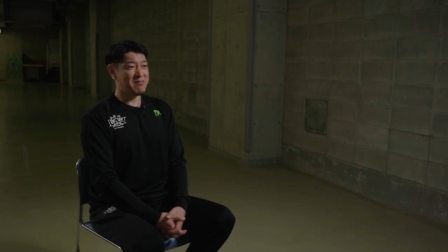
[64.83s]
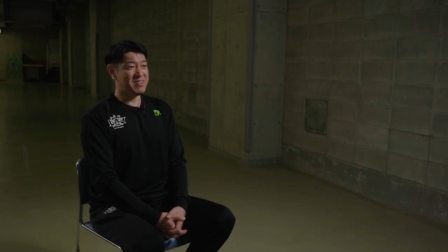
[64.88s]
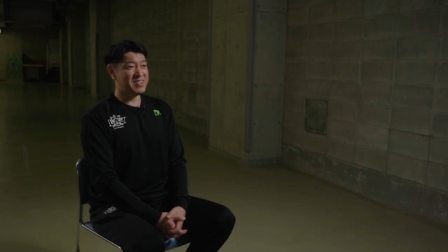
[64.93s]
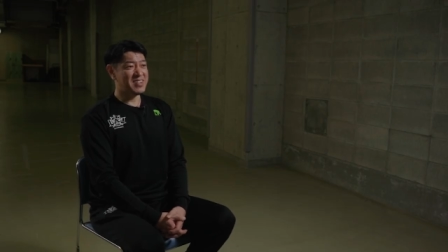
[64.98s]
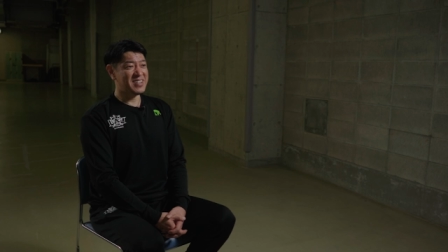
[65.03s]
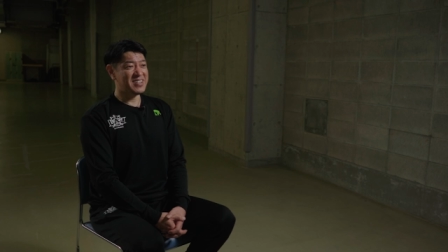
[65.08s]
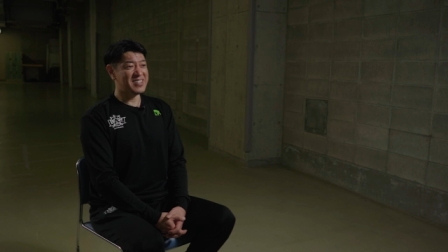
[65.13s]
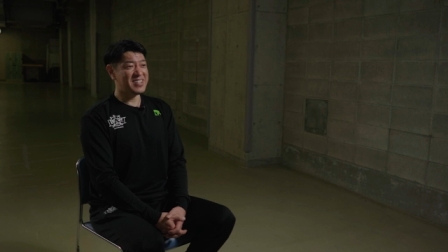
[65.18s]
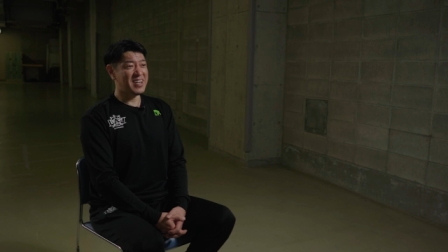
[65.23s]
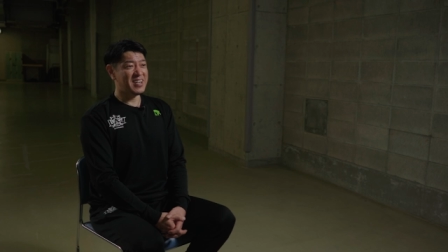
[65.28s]
ま
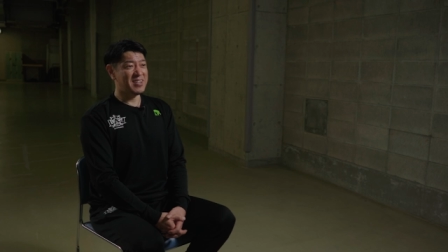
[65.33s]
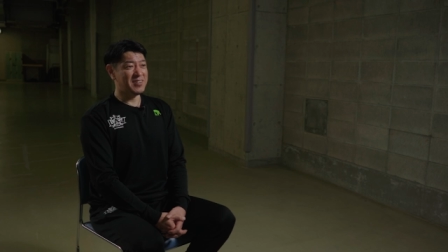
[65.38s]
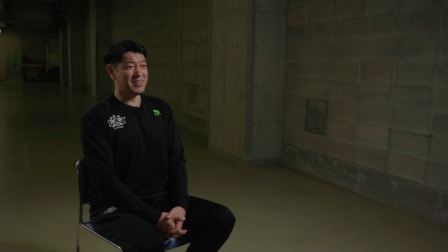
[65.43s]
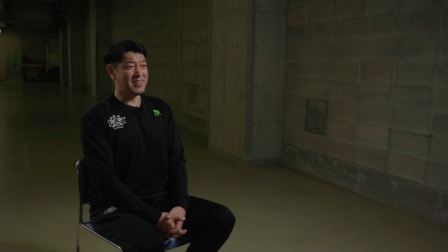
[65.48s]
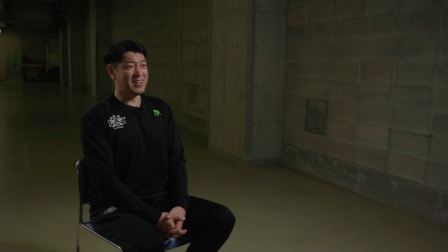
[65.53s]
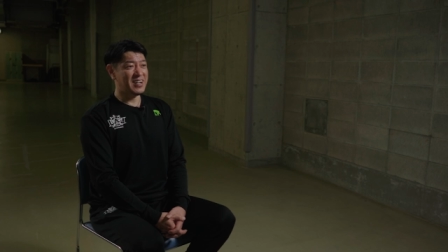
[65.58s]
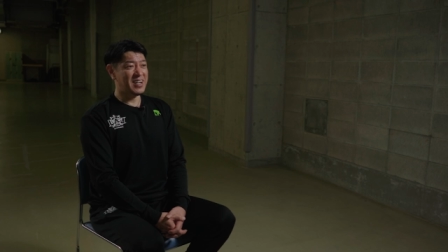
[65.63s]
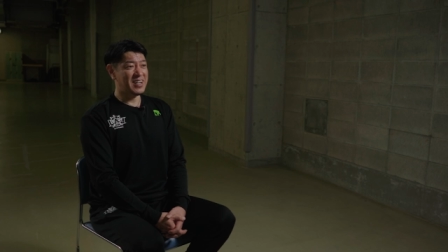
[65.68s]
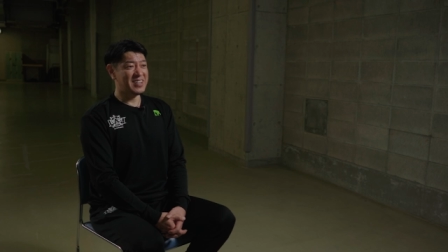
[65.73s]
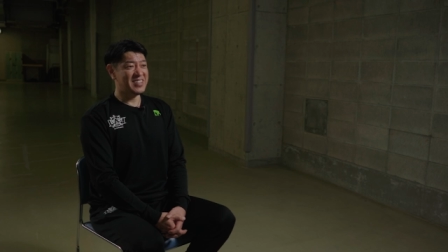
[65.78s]
た再
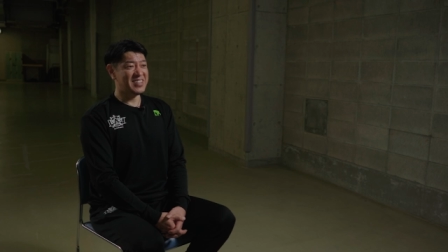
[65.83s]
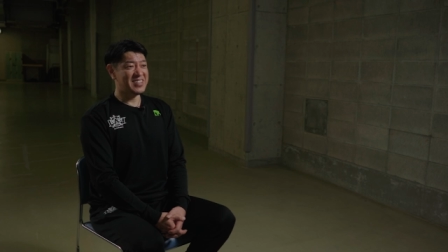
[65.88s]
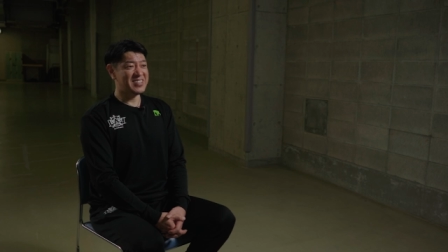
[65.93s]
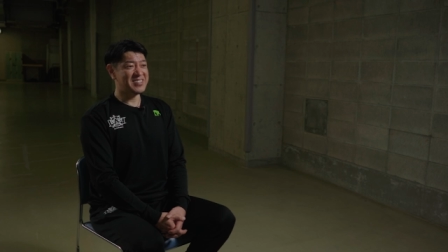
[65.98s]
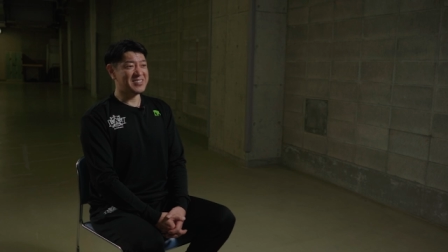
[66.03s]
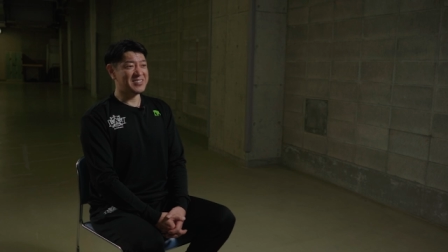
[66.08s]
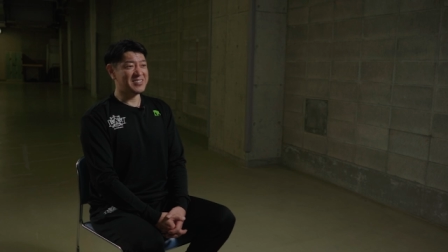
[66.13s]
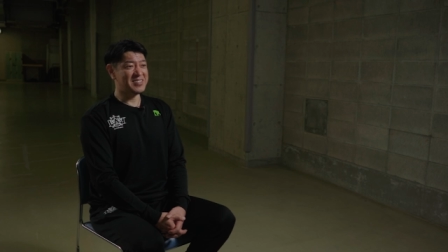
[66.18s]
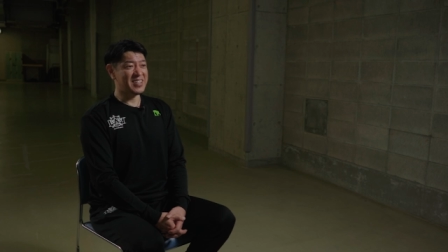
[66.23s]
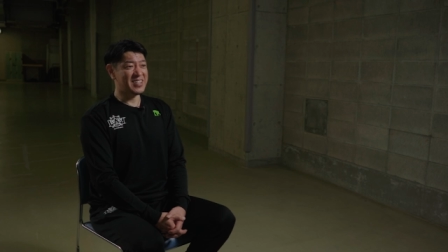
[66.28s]
度体
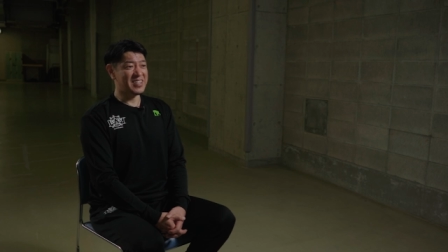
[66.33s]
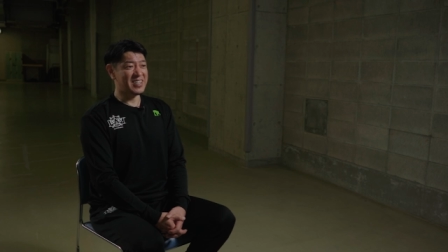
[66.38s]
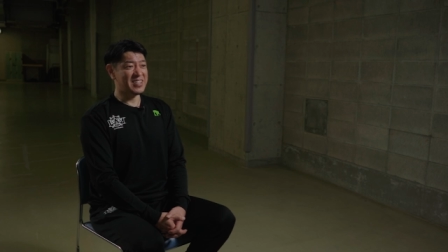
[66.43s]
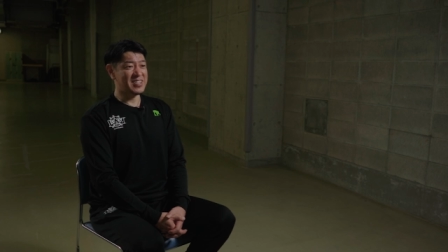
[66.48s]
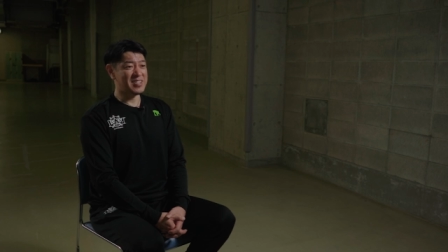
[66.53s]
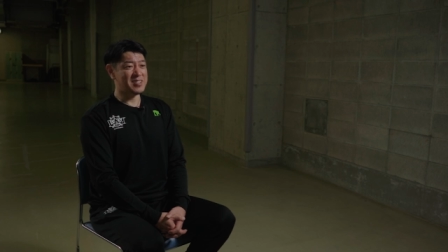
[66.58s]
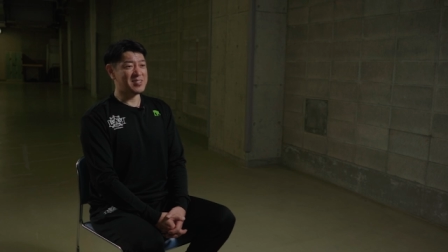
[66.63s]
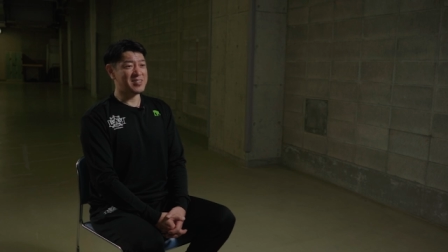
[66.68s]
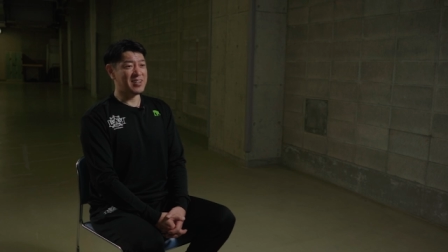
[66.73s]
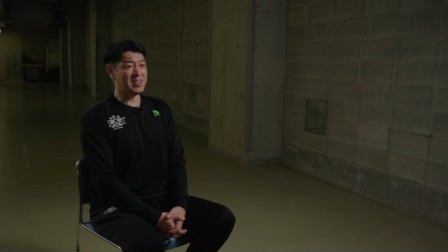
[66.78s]
作ってね
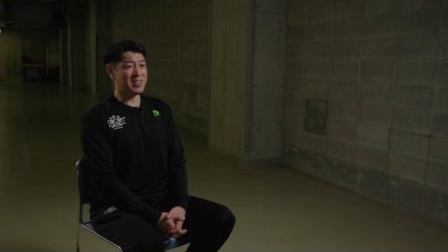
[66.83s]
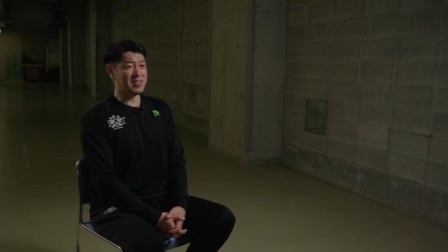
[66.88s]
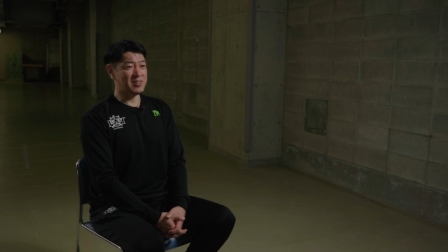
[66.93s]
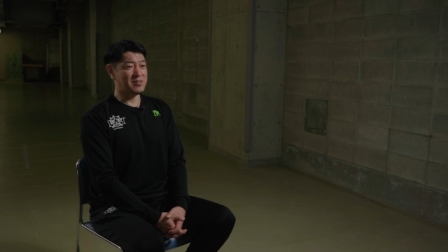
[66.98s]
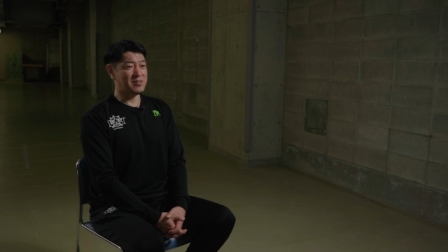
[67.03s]
でしたけ